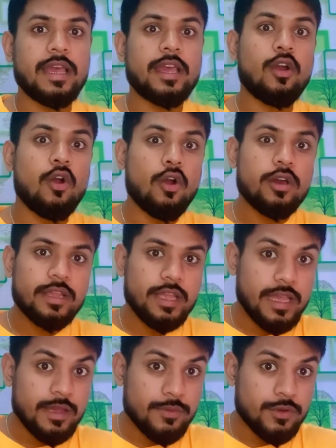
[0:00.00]
है और
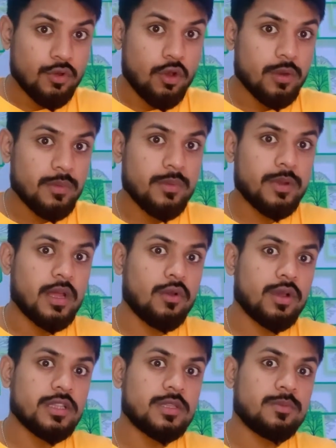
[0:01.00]
एक वीडियो और मैं
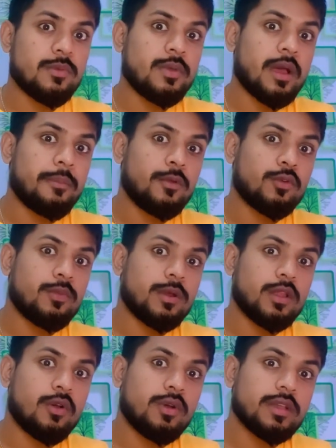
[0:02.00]
बनाऊंगा जिसमें मैं आप लोगों को
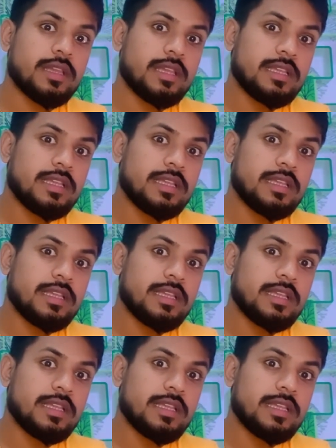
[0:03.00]
बताऊंगा कि